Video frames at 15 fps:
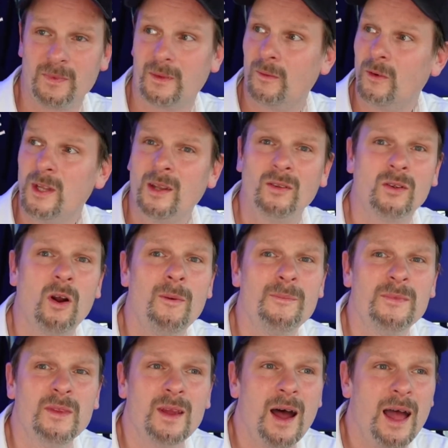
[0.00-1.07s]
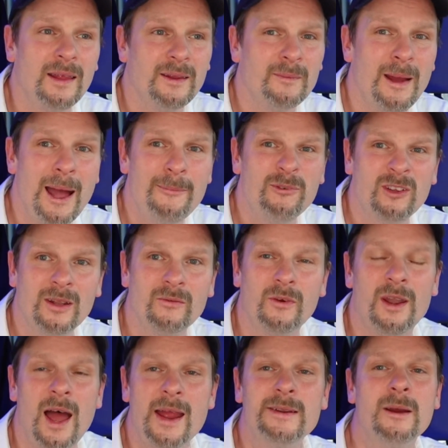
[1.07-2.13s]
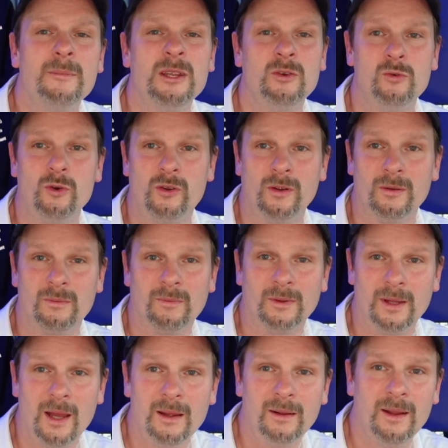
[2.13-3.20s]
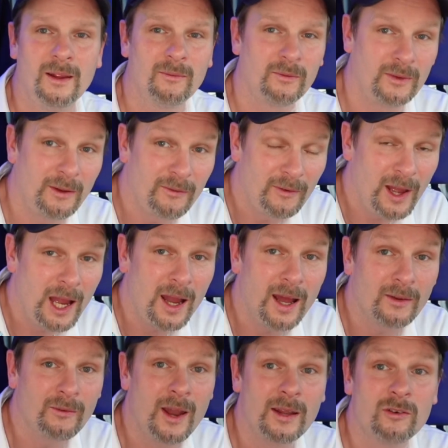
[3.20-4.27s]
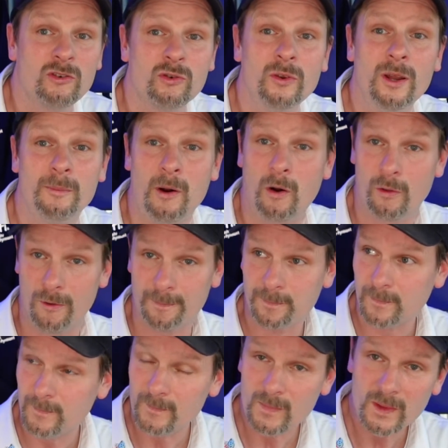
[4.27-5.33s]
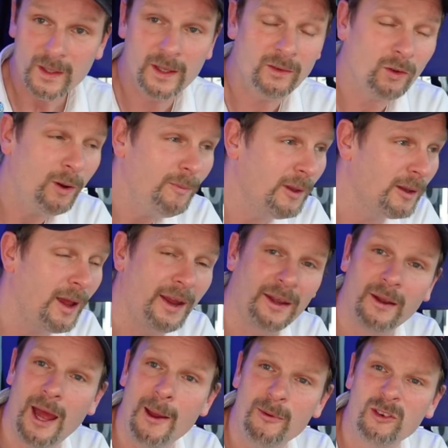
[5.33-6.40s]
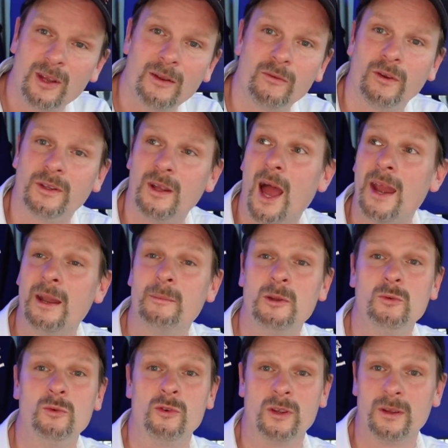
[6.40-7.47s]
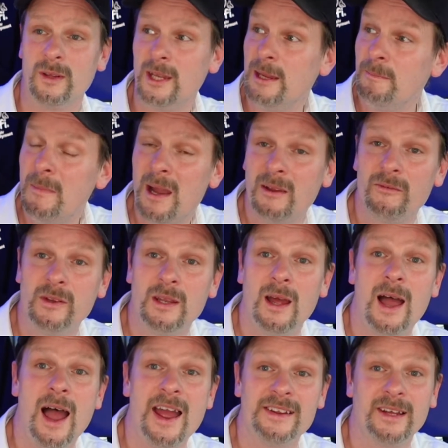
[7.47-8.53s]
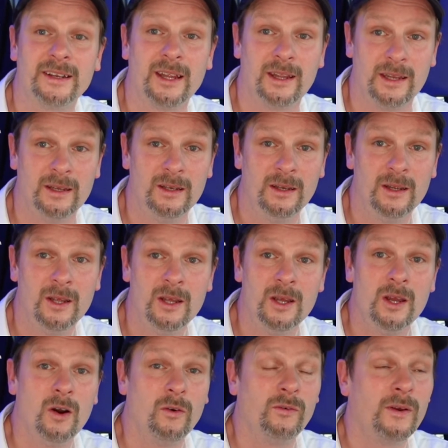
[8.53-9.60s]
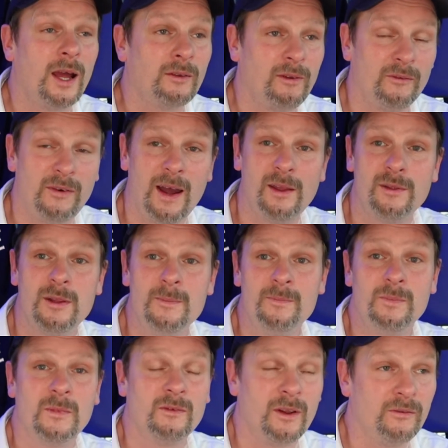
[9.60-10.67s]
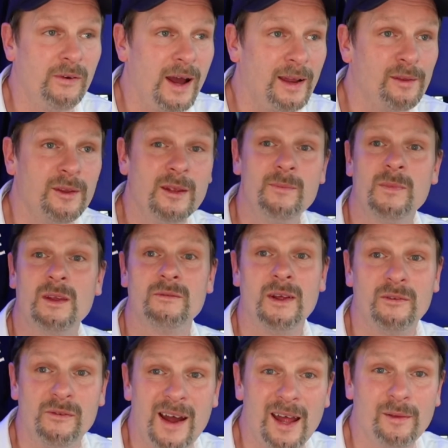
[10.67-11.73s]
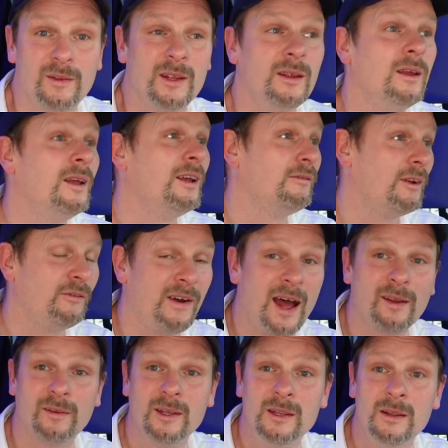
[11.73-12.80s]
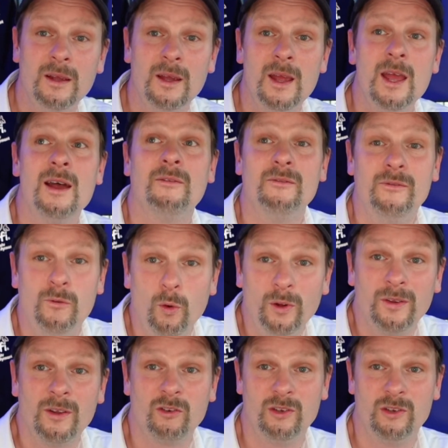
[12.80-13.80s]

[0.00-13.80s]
Und jetzt kommt im Abstand von einer Minute, ja, der Fahrer hat vielleicht eine Stunde Pause. Es kommt in einen Abstand von einer Minute immer wieder einer dahin und fragt, wann fahren Sie, wann fahren Sie, wann fahren Sie, wann fahren Sie, wo ist der